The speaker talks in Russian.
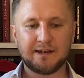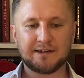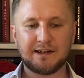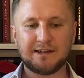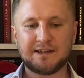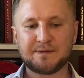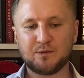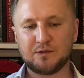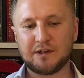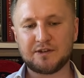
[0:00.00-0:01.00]
Когда
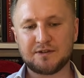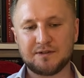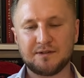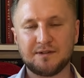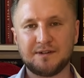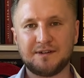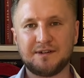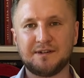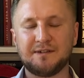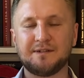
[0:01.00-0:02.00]
смотришь э,
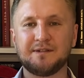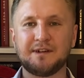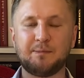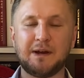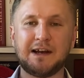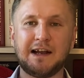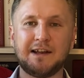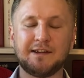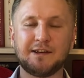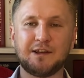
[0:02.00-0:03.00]

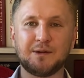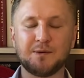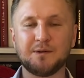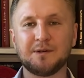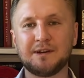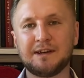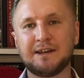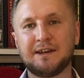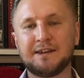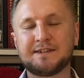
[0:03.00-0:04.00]
эпохальное кино,
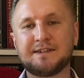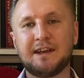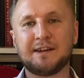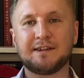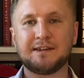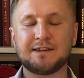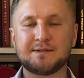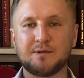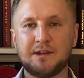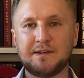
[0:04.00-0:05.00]
снятая на
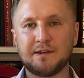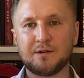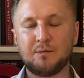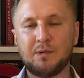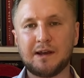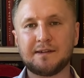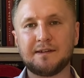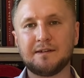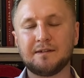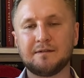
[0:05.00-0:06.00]
столетие
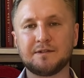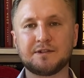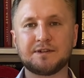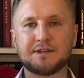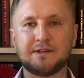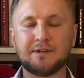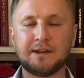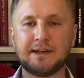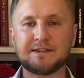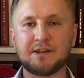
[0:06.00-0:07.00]
Компартии, вышедшая в
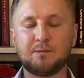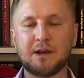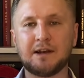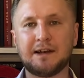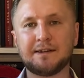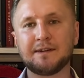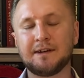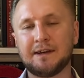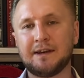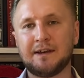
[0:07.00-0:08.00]
китайский прокат.
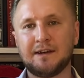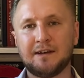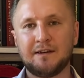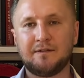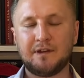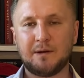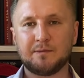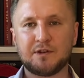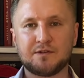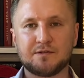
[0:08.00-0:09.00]

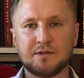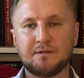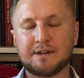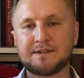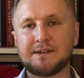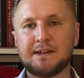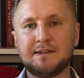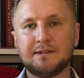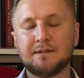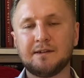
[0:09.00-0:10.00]
Фильм
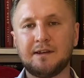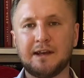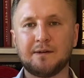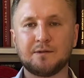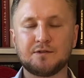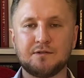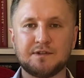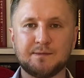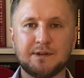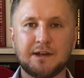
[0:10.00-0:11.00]
1921. Я его еще не
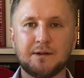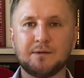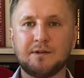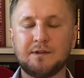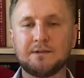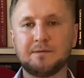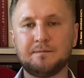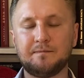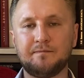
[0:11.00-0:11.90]
смотрел, но я видел